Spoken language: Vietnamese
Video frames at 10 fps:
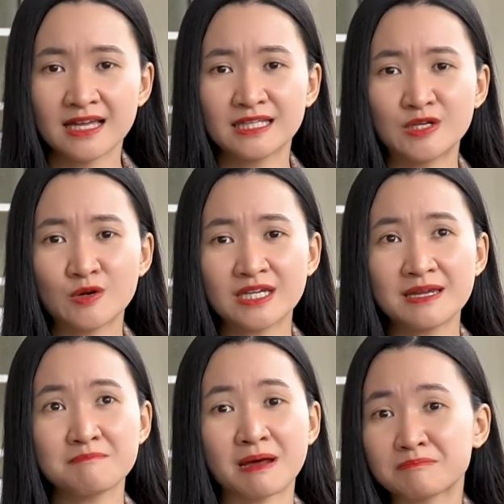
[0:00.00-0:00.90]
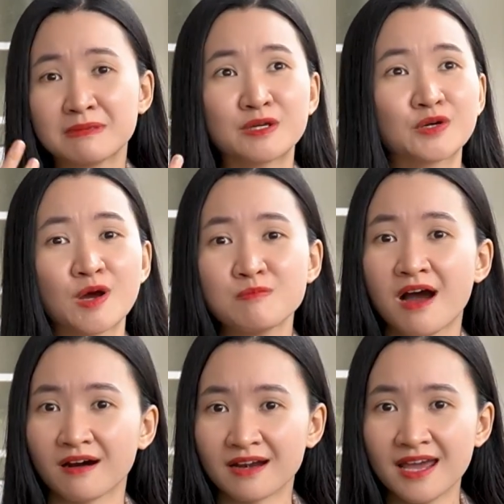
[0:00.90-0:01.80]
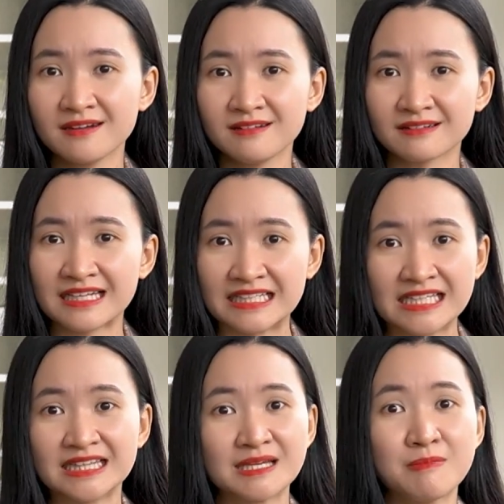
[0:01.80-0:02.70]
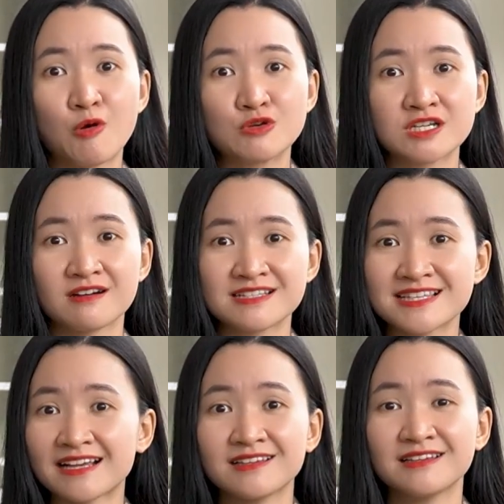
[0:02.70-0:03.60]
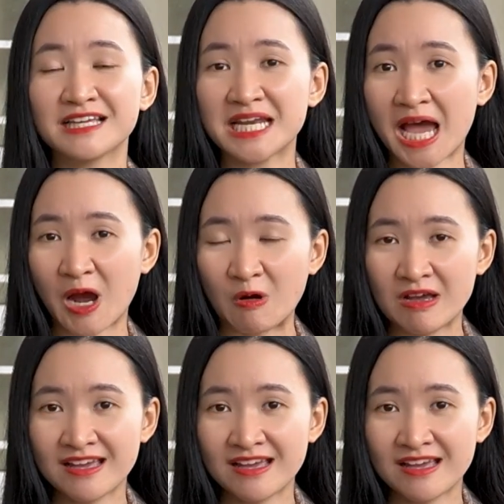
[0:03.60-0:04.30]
thì đôi khi mặt mình còn không ngẩng lên được để nhìn thấy bầu trời xanh như thế nào